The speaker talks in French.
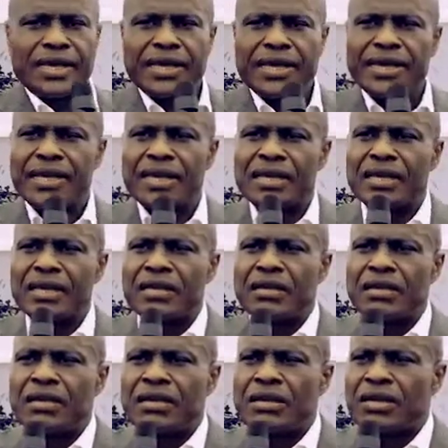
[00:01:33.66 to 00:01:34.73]
et
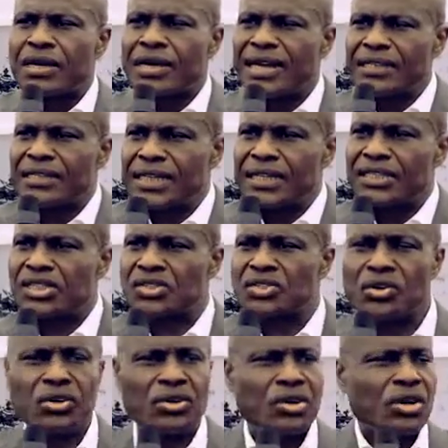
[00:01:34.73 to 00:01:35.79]
quand est-ce
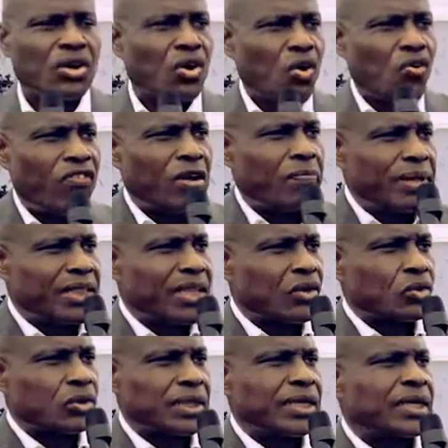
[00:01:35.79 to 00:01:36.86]
qu'on va le mettre de
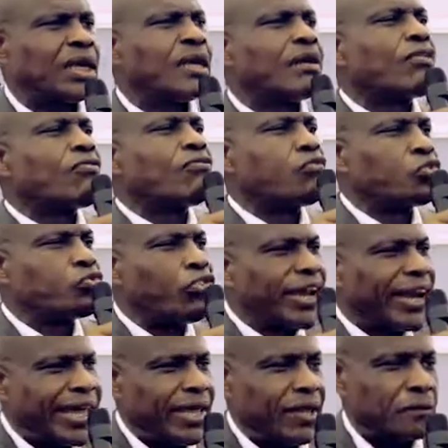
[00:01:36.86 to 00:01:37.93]
côté Vous
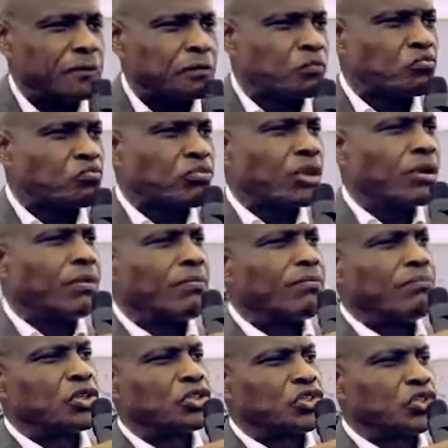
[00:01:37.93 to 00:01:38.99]
verrez,
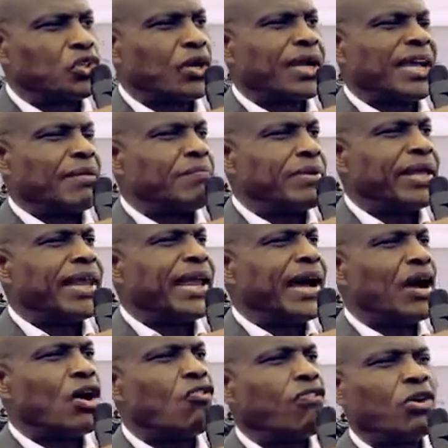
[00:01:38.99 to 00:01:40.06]
M.
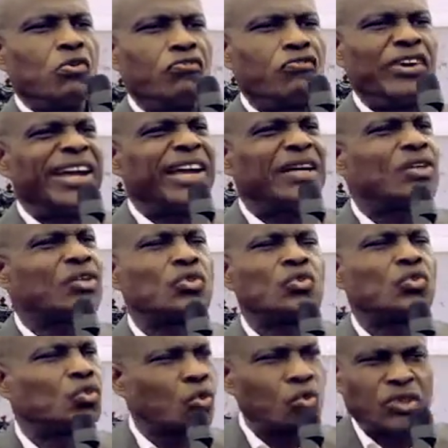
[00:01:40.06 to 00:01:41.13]
Kabila, on va lui faire de
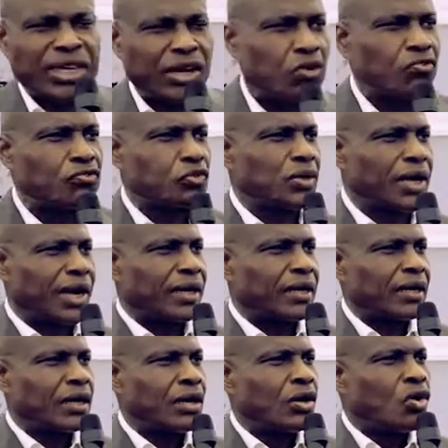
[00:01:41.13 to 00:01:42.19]
tout ce qu'on voudra.
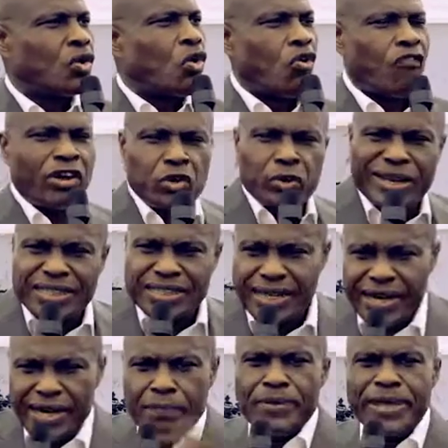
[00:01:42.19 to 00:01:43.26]
On va lui
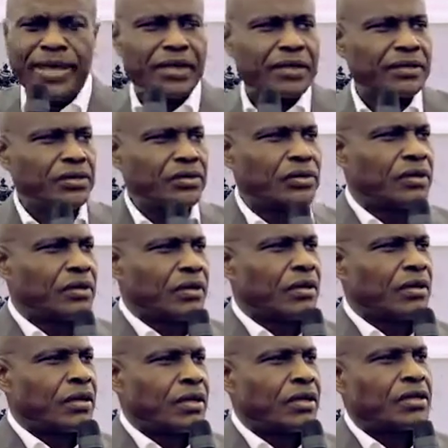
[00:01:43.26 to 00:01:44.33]
retirer les biens.
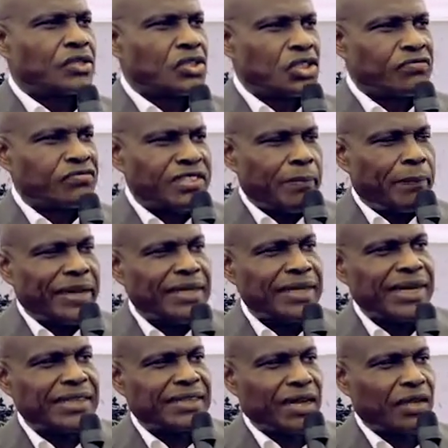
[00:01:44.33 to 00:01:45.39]
Je ne vous ai pas
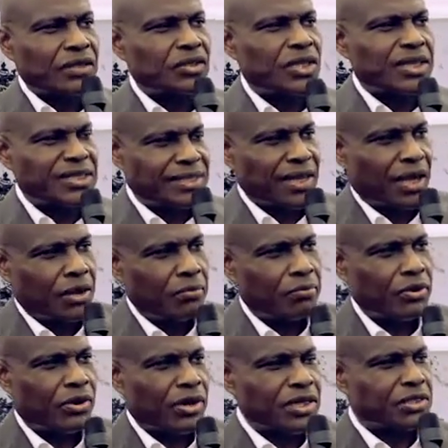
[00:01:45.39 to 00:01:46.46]
dit le 30
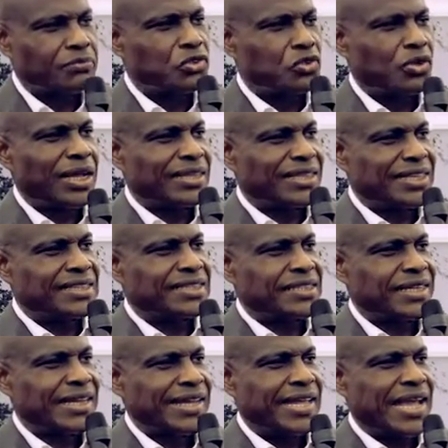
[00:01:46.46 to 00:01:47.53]
décembre, quand je me suis
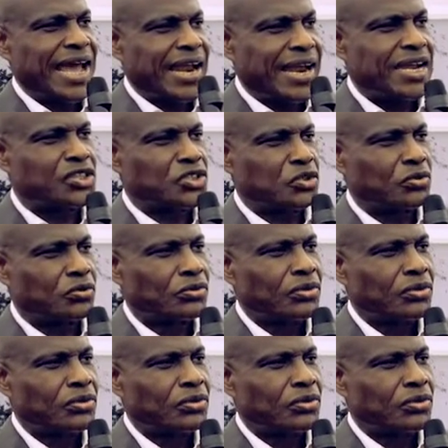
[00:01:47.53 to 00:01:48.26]
adressé à la nation.